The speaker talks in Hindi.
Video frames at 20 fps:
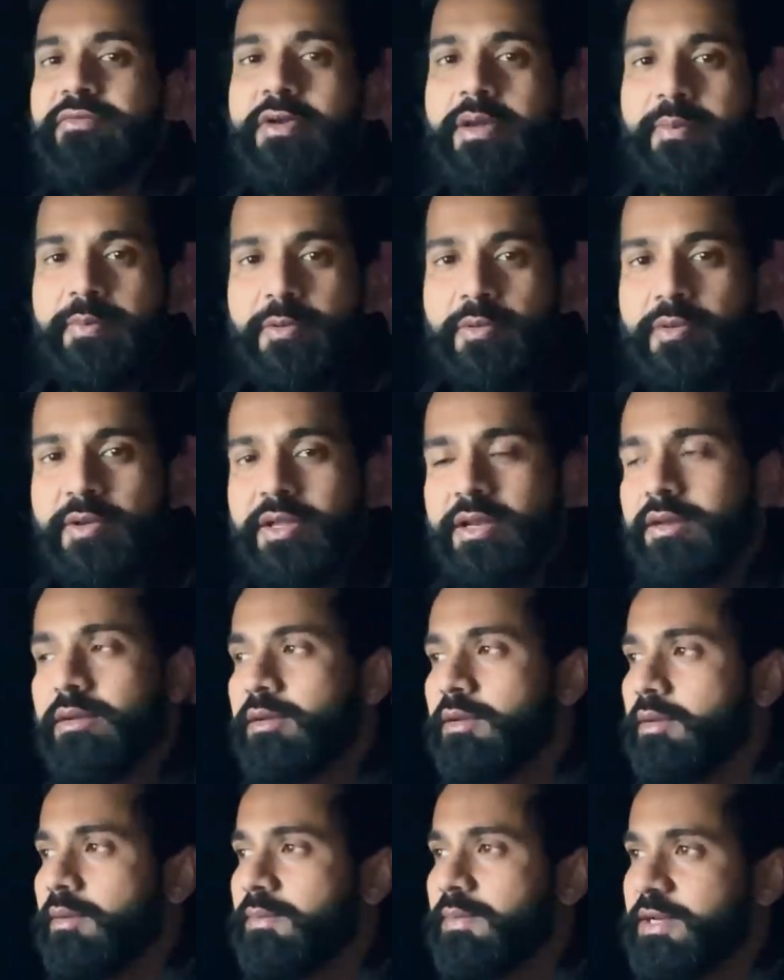वे प्रोटीन
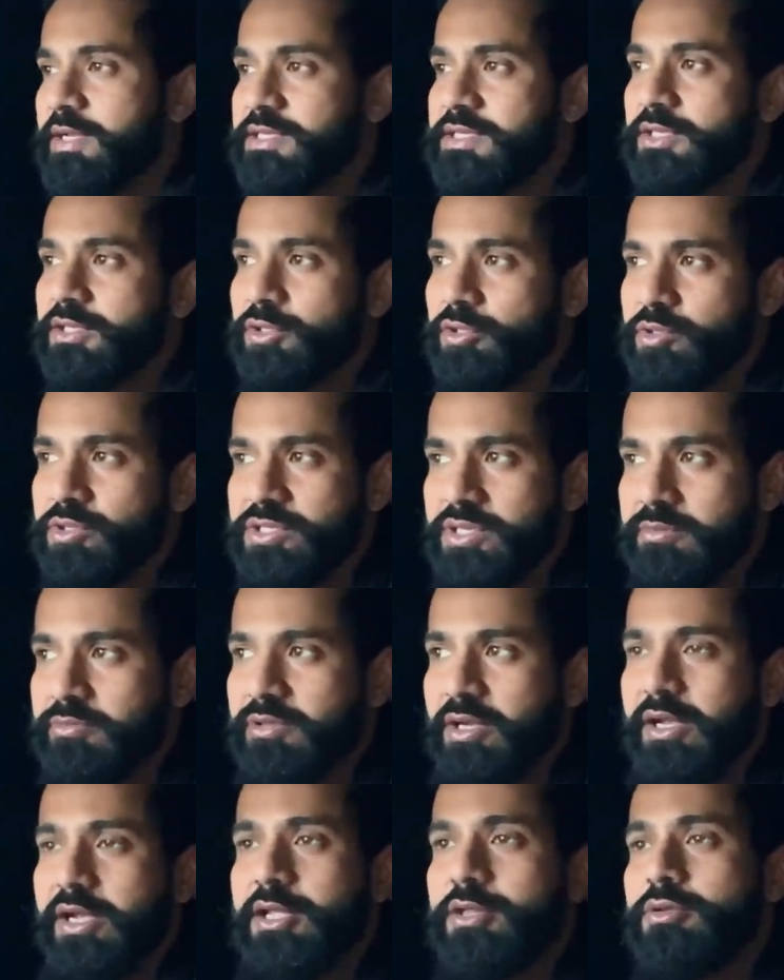ले सकते हो जेब
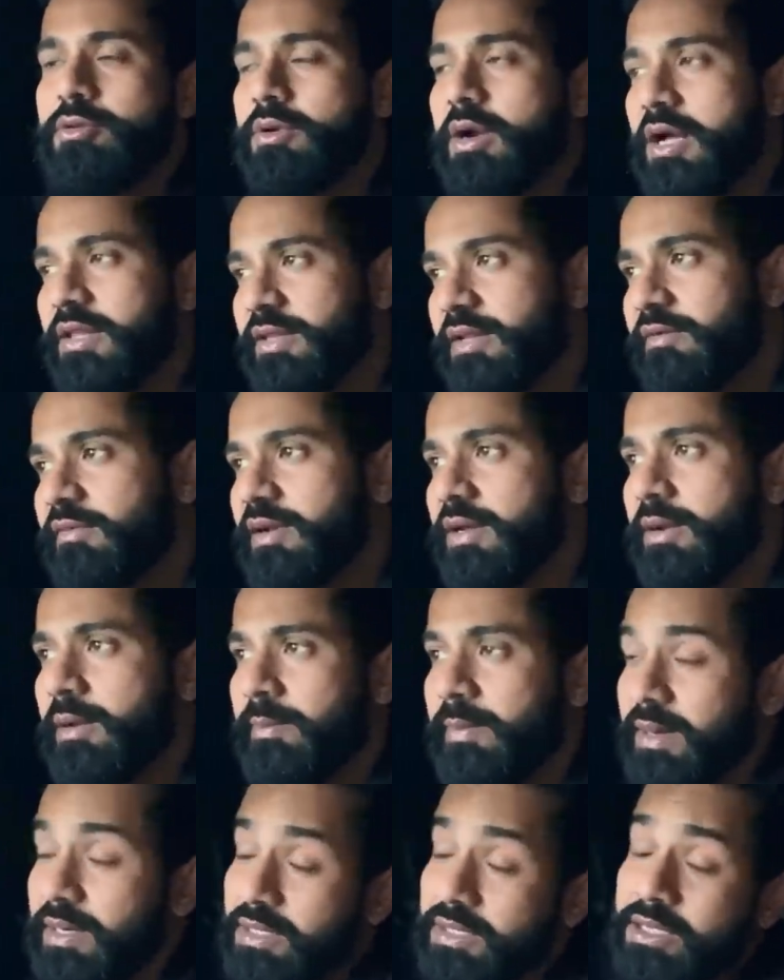तंग है तो अदरवाइज
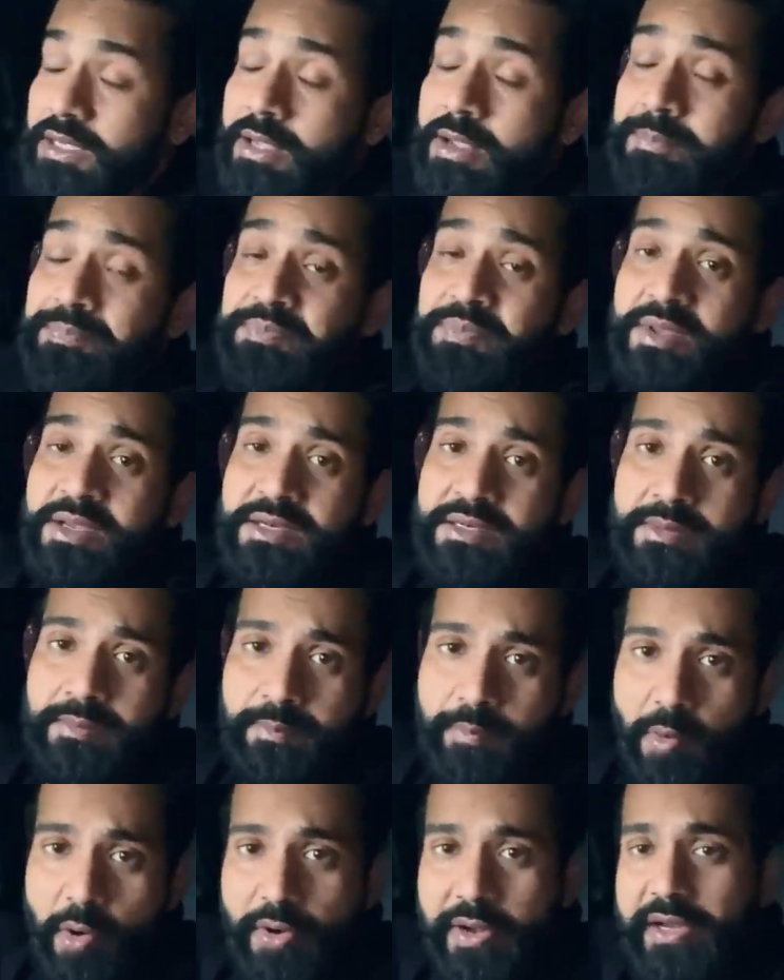बट
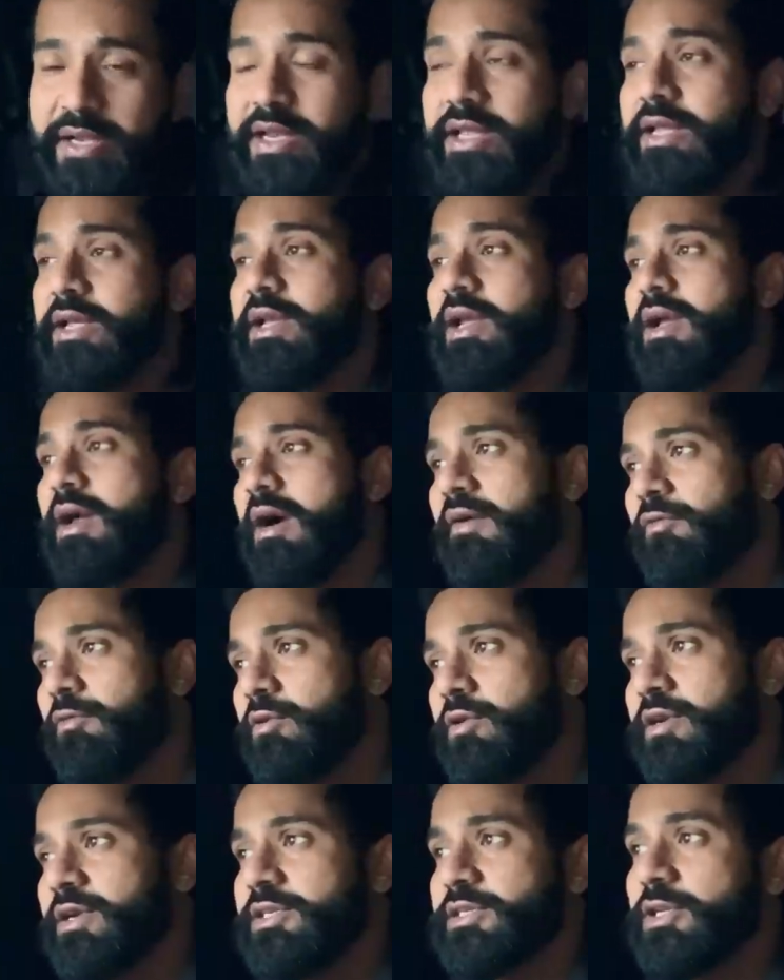पॉकेट ठीक है
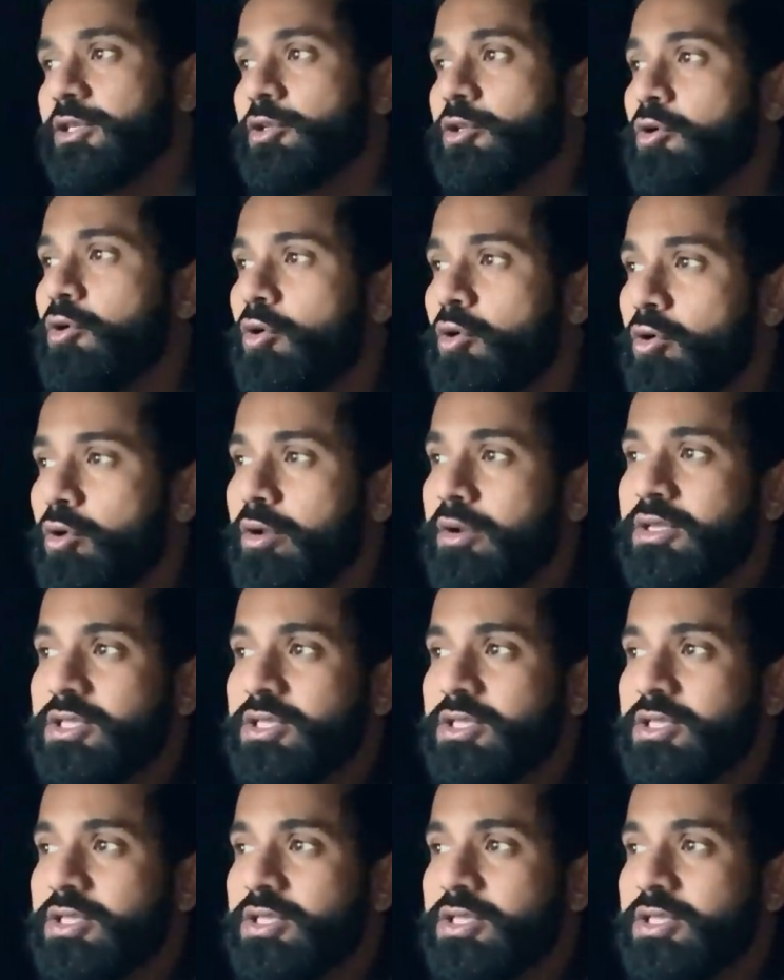अफोर्ड कर सकते हो और